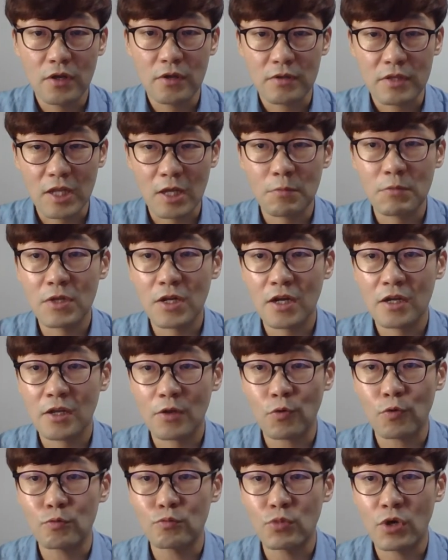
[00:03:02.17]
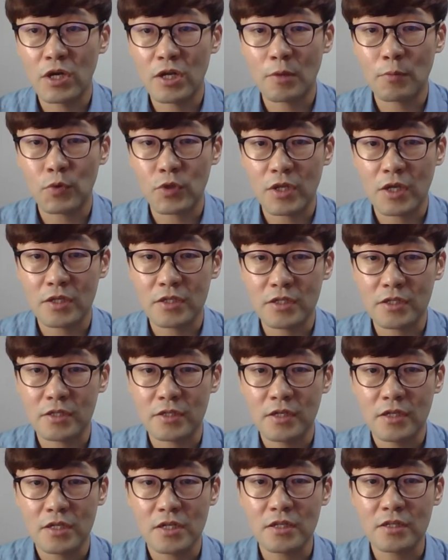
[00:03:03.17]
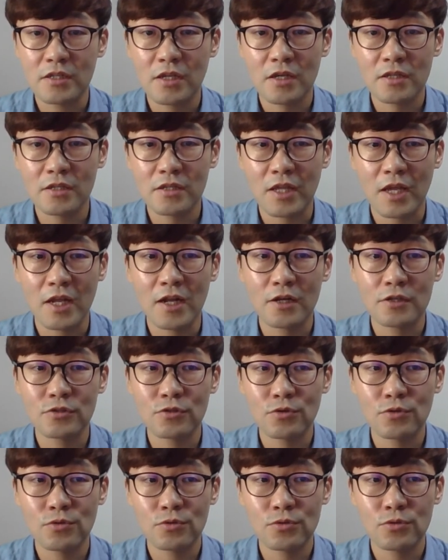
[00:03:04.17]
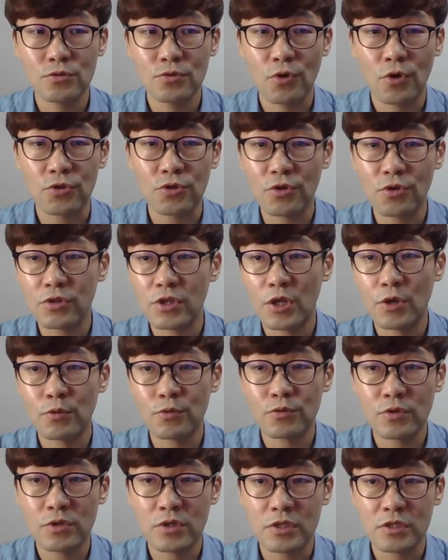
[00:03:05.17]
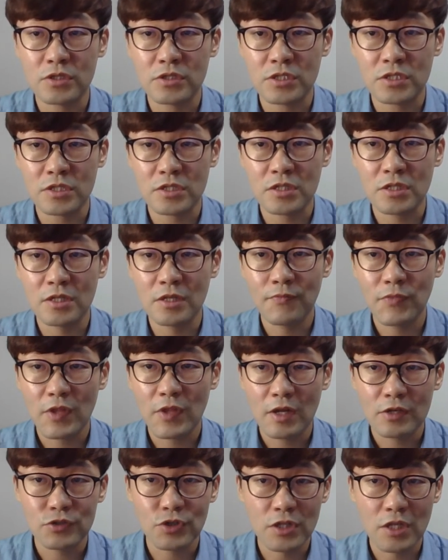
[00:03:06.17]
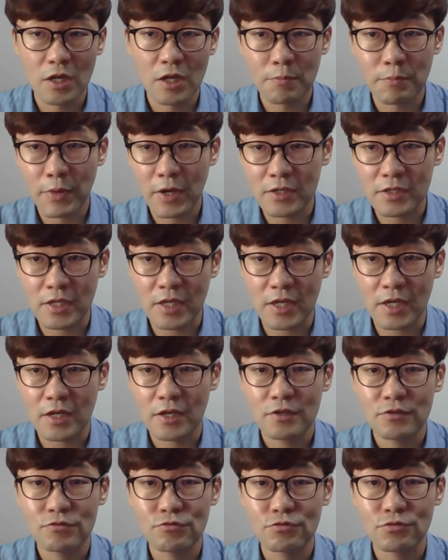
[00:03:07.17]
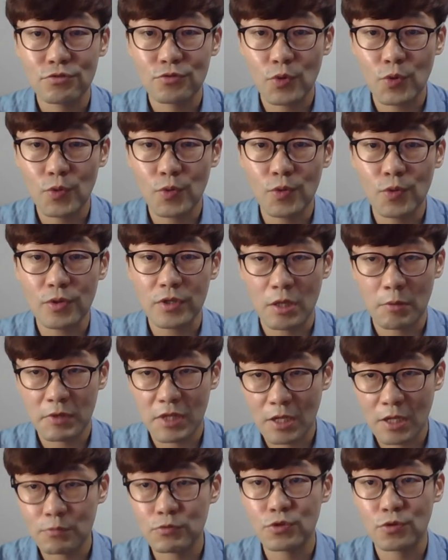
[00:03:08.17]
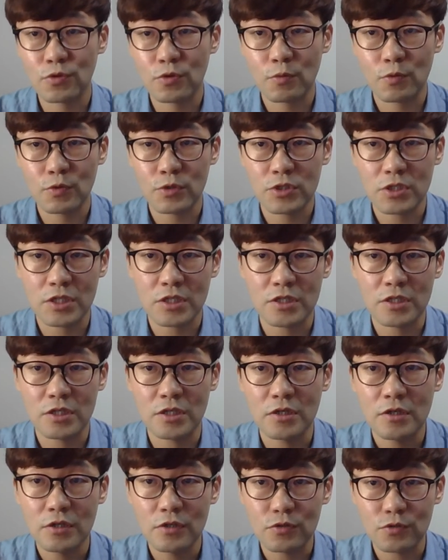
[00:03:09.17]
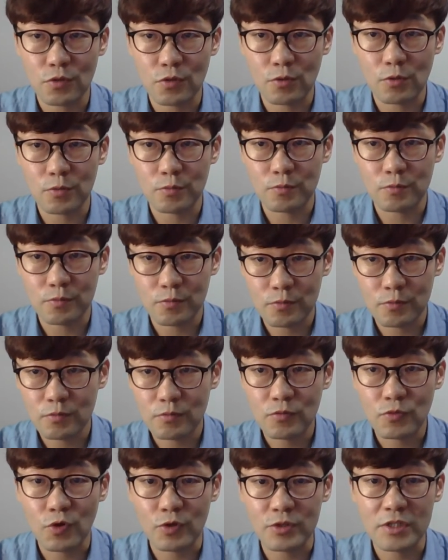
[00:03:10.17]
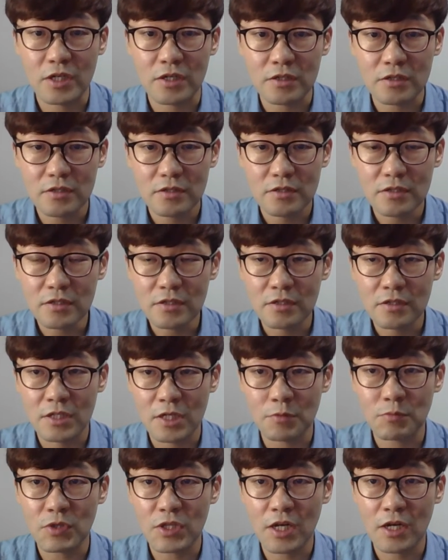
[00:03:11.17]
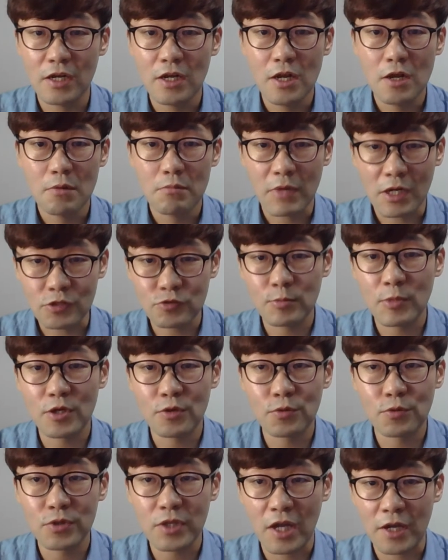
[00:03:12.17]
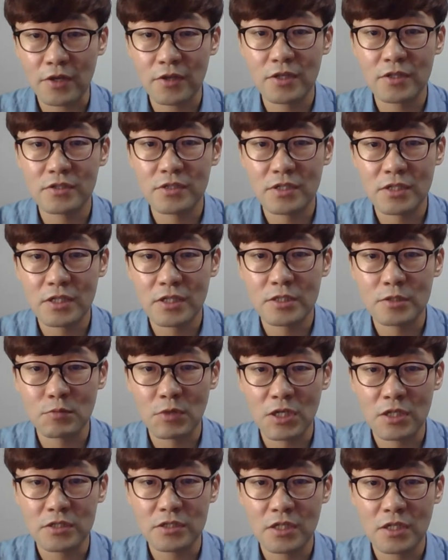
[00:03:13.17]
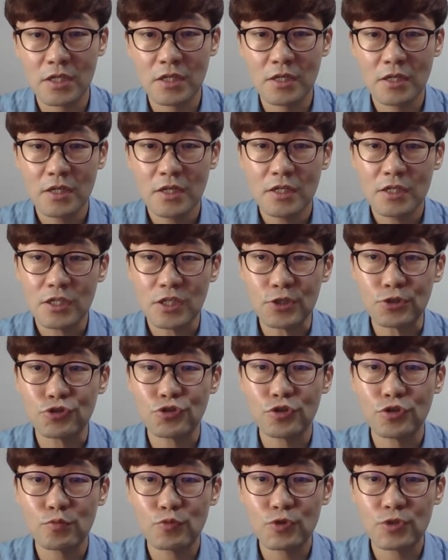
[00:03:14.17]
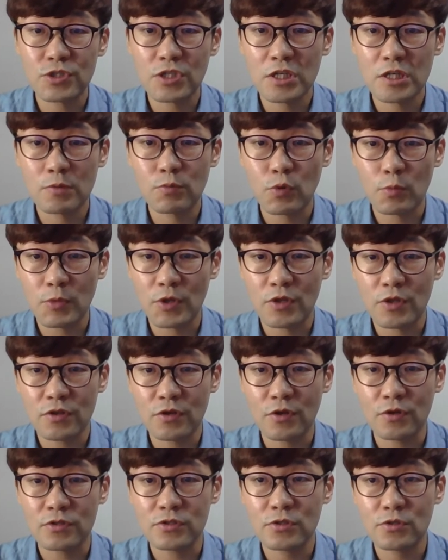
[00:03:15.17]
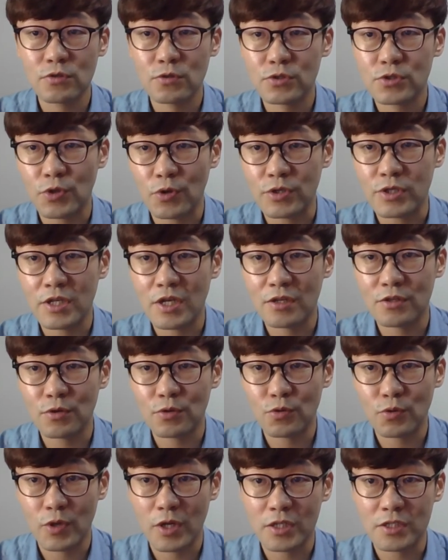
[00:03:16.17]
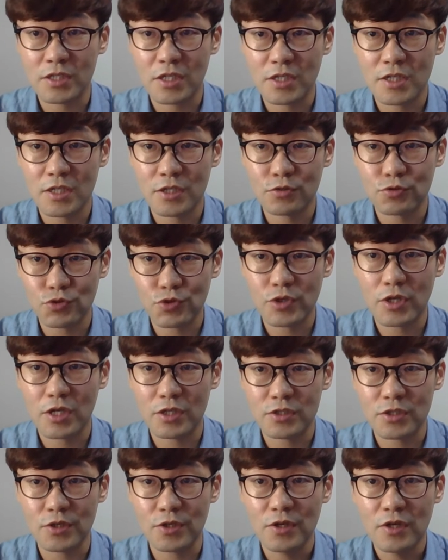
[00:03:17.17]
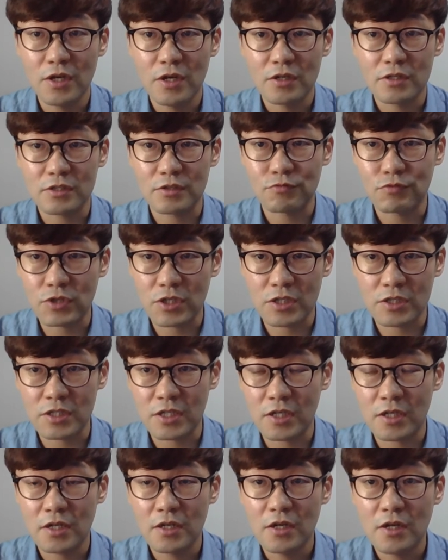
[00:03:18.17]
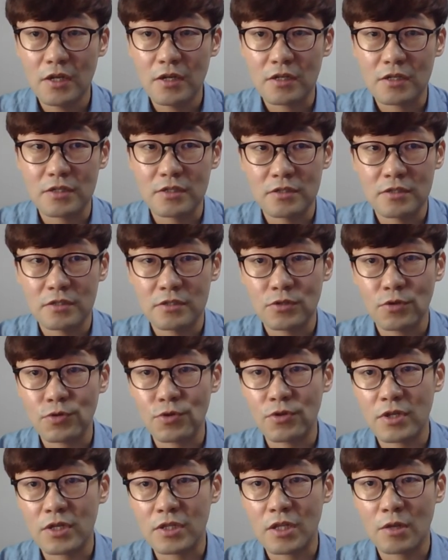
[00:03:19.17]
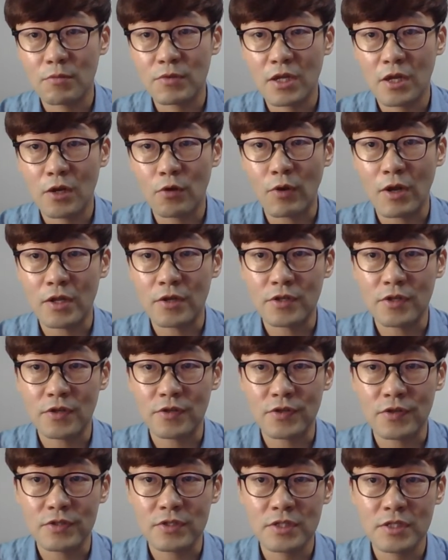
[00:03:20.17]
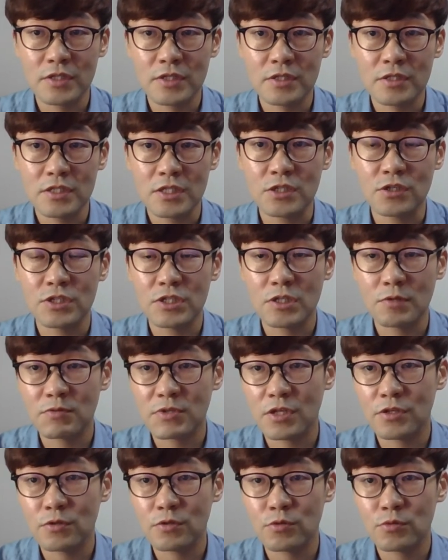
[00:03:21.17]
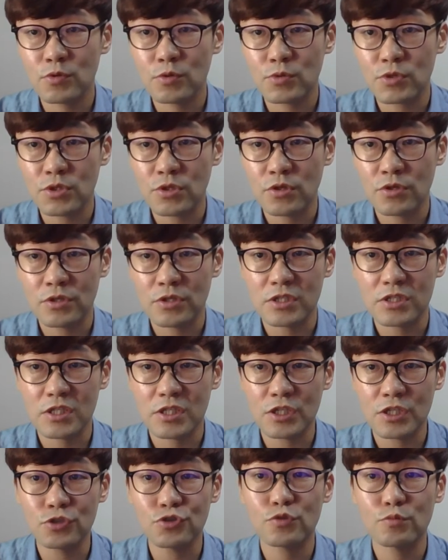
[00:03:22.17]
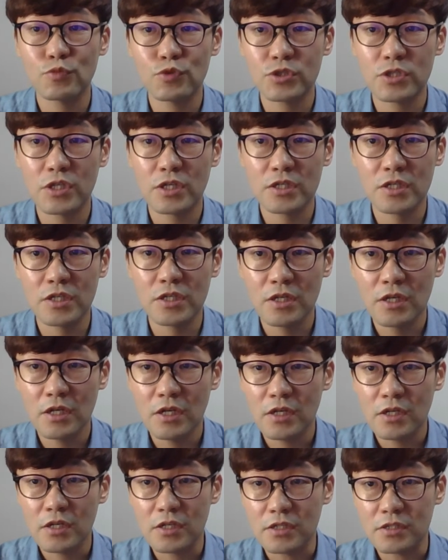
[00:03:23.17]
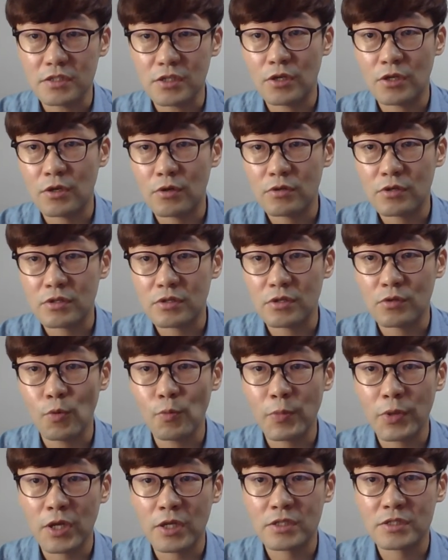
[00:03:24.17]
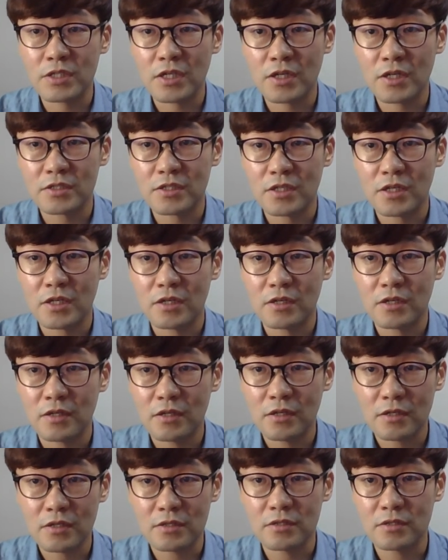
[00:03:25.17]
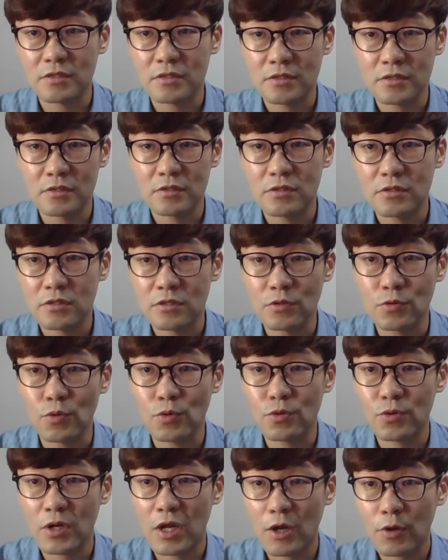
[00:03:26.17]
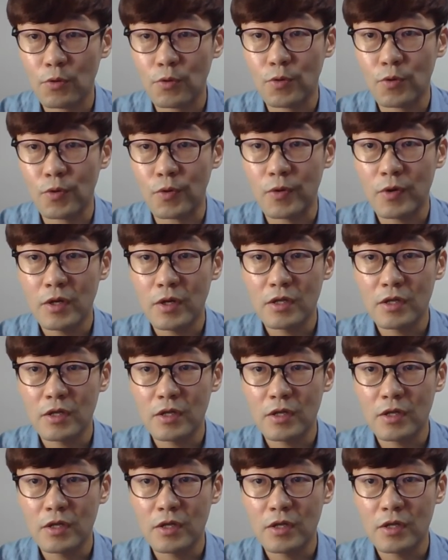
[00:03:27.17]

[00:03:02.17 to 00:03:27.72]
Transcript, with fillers: 세밀하게 공부하기보다는 일단은 대략적으로 어떤 내용들이 있는지를 최대한 빠르게 훑고 그 다음에 세부적으로 보시기를 조금 권장드립니다. 마지막으로 당연한 얘기있지만 이제 기출 문제를 보면서 스스로 정리하는 것도 굉장히 중요하죠. 이제 우리 이제 그 성사회 상담사 관련해서는 2014년도부터는 이제 기출 문제를 이제 그 홈페이지에 이제 그 등록을 하고